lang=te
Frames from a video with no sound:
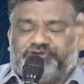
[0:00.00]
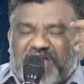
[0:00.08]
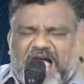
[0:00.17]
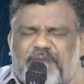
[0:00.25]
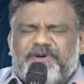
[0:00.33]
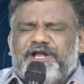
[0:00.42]

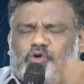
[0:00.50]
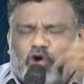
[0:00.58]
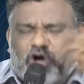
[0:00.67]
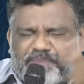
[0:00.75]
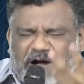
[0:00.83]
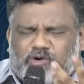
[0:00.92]
దేవుని
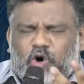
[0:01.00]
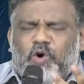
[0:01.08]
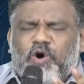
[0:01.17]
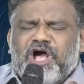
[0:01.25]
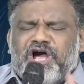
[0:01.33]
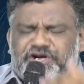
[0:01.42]
కృపకు
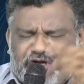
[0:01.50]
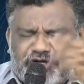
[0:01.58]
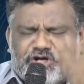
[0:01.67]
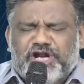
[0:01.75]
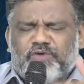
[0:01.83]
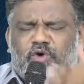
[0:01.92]

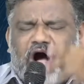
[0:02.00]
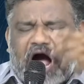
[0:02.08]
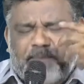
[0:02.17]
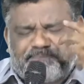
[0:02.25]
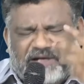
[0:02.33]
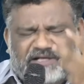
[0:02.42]
నిన్ను నీవు
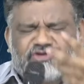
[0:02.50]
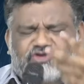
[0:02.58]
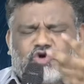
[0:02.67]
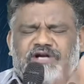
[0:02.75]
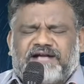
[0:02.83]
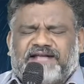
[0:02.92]

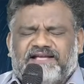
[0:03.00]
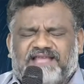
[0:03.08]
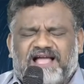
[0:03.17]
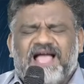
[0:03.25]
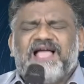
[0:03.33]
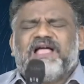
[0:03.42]

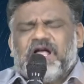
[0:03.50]
అప్పగించుకున్నట్టయితే